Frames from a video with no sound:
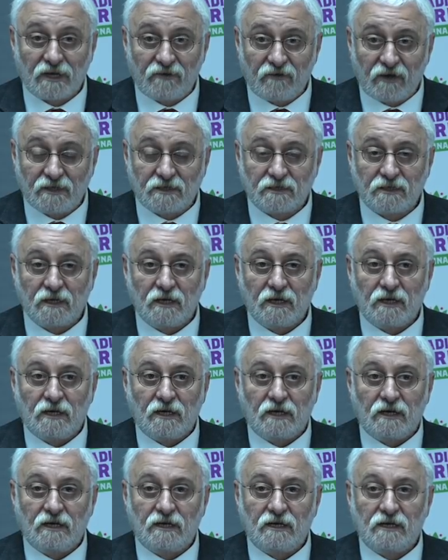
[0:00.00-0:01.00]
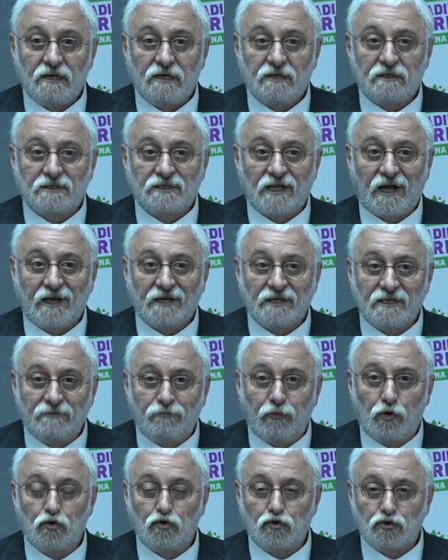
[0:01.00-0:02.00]
Evet, e,
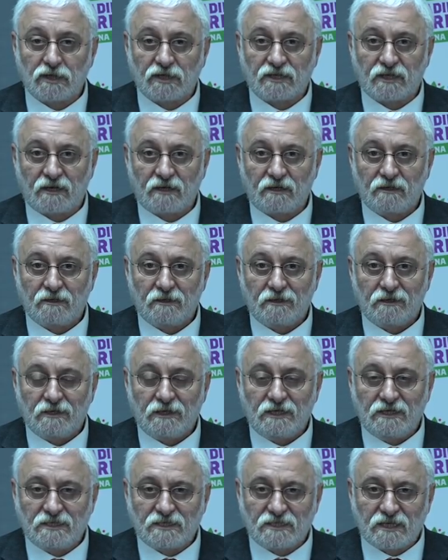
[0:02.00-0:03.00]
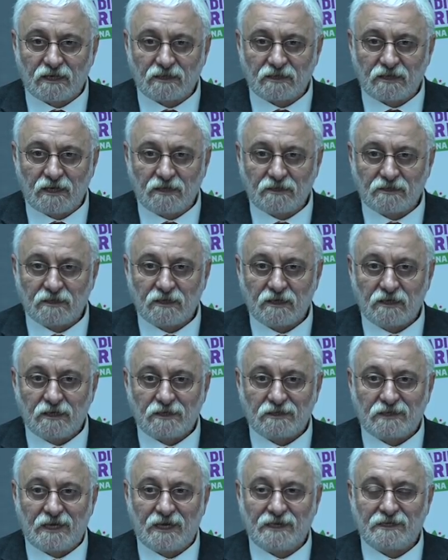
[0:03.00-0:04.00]
tarih boyunca da insanlar
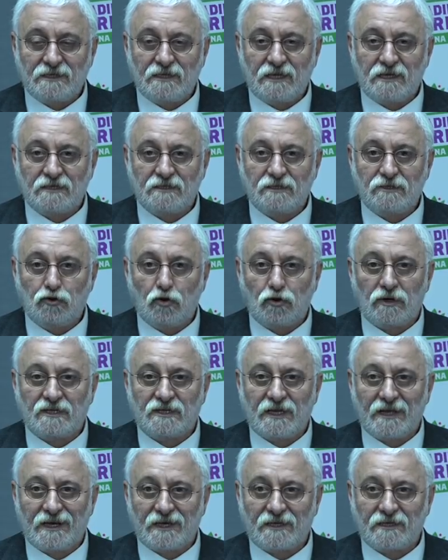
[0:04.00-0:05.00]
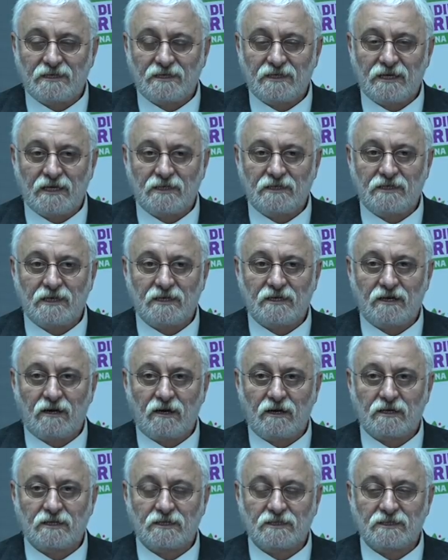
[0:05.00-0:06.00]
kendilerini yöneterek, kendileri
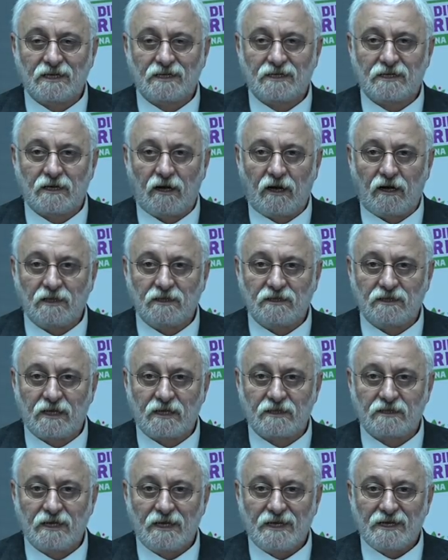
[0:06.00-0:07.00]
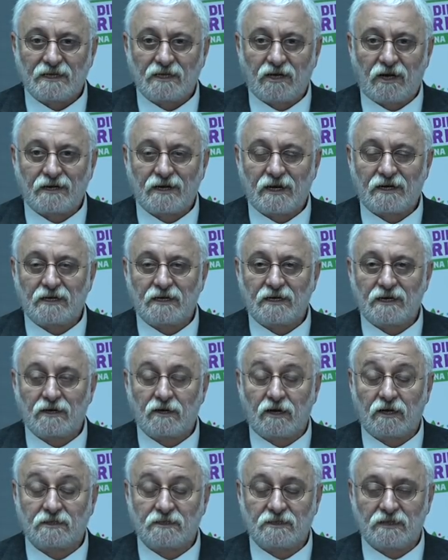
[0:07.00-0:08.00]
hakkında alınan kararlara
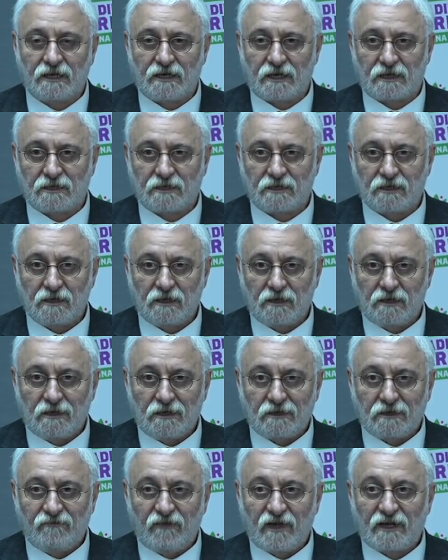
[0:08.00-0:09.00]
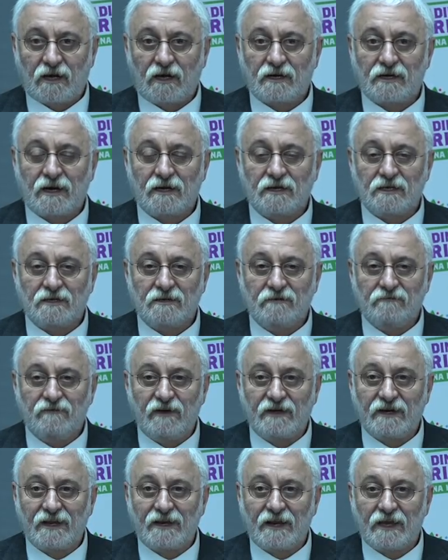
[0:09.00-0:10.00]
katılarak ve kararları
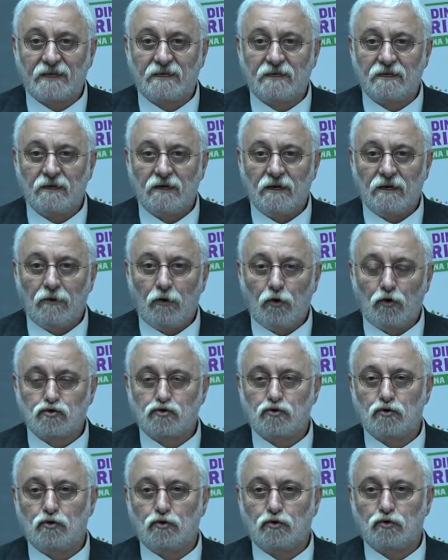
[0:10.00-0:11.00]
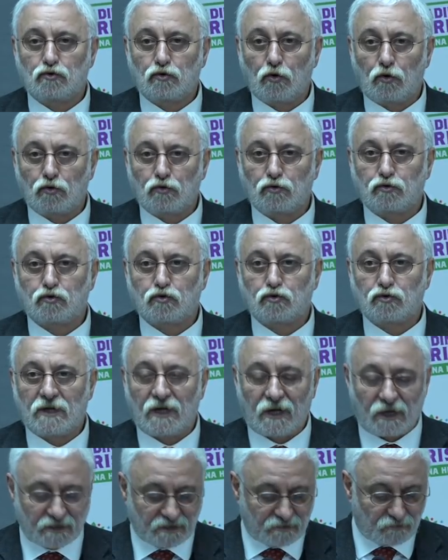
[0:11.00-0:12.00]
vererek özgürlük
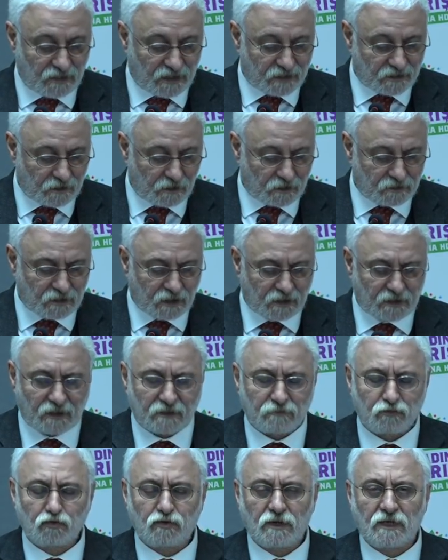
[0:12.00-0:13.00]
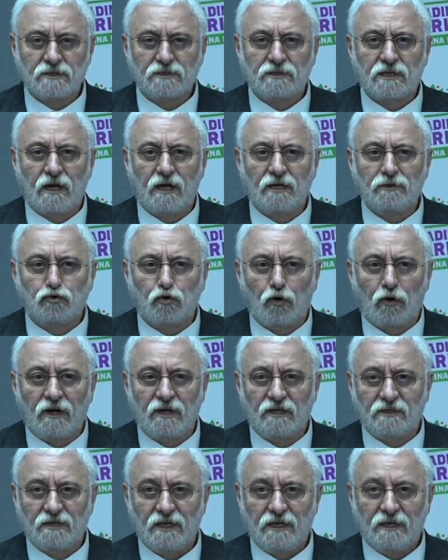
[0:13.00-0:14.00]
doğrultusunda adımlar atarlar. Bundan daha
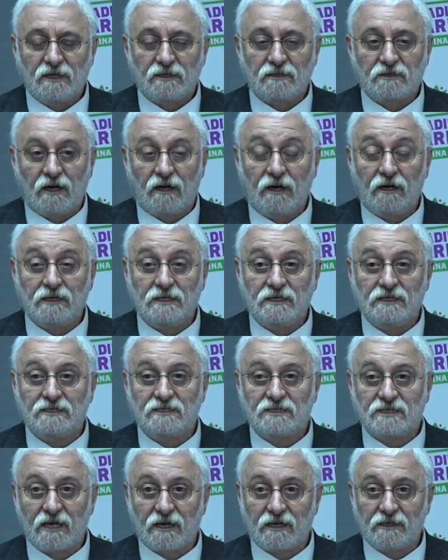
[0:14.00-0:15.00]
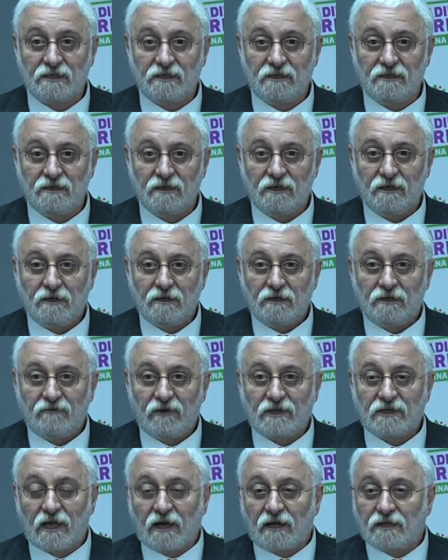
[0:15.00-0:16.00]
doğal, daha insani
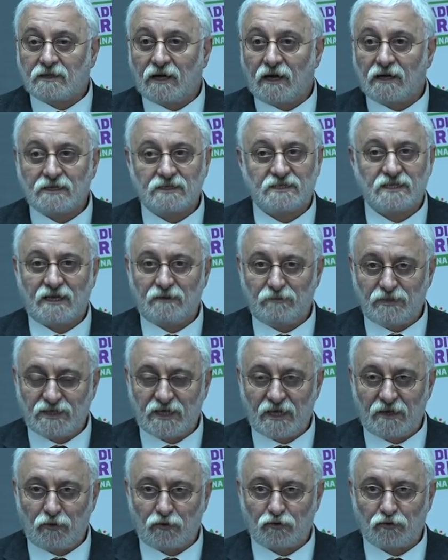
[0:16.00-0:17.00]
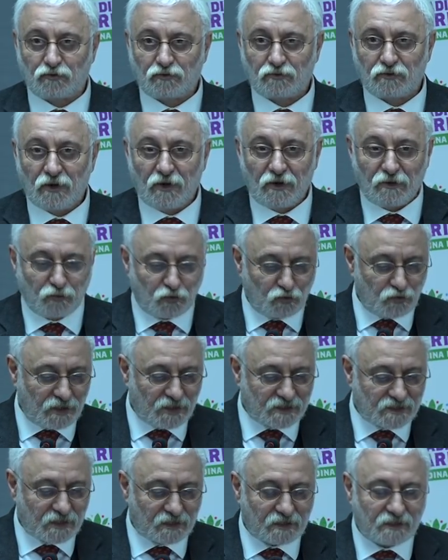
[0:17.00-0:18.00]
ve daha tarihsel bir şey yoktur. Bunu
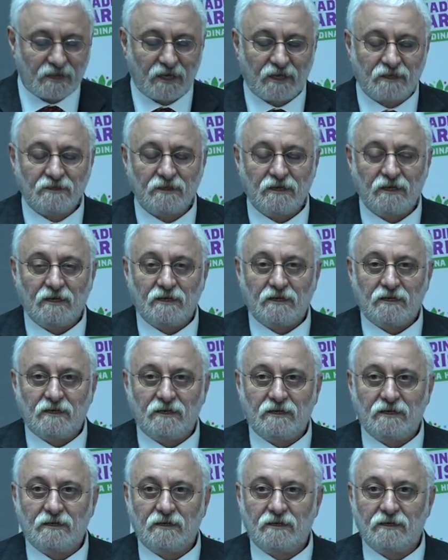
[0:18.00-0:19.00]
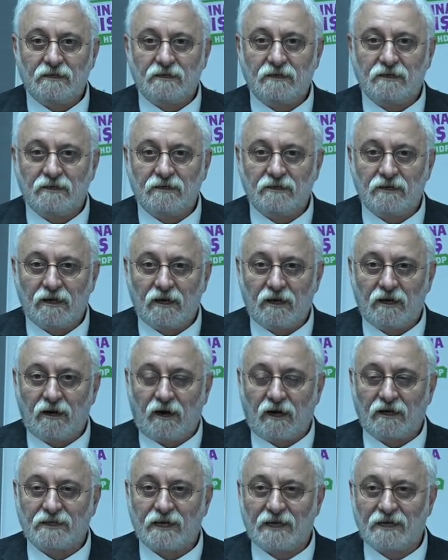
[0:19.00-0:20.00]
yasaklayan e, e,
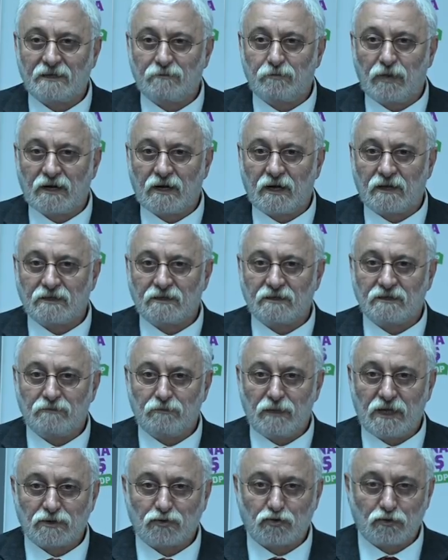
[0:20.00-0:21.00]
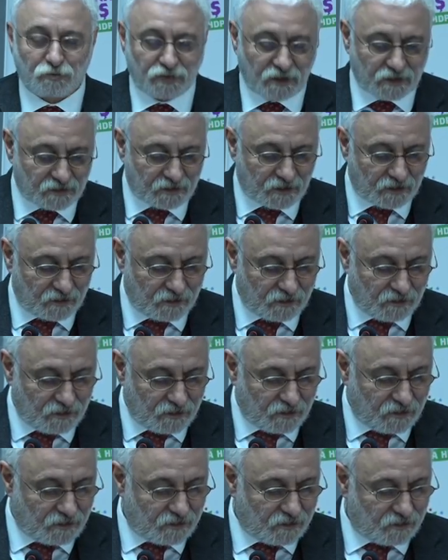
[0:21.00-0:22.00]
Adalet Bakanlığı mensuplarına
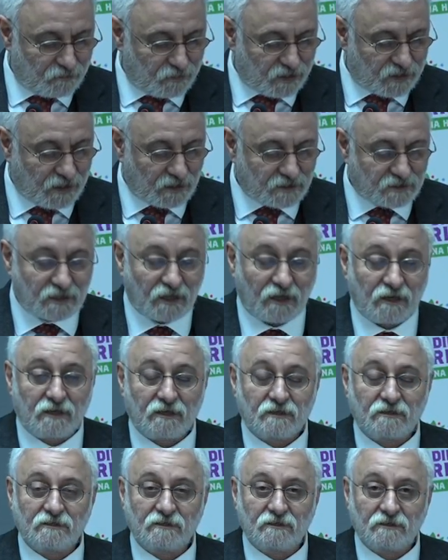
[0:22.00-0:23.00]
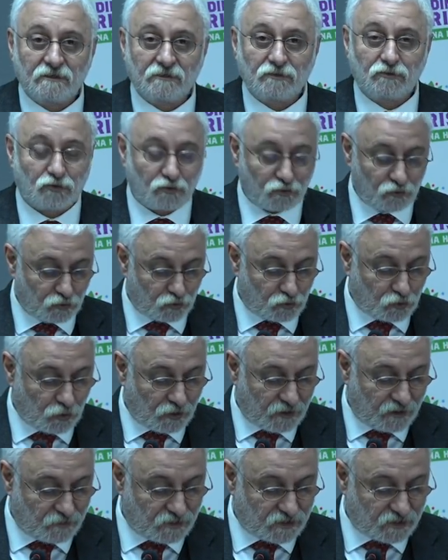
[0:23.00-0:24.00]
e, bir kez daha şunu
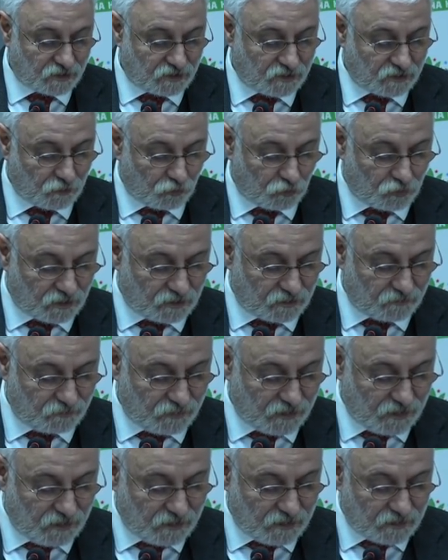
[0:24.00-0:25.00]
söylemiş olalım.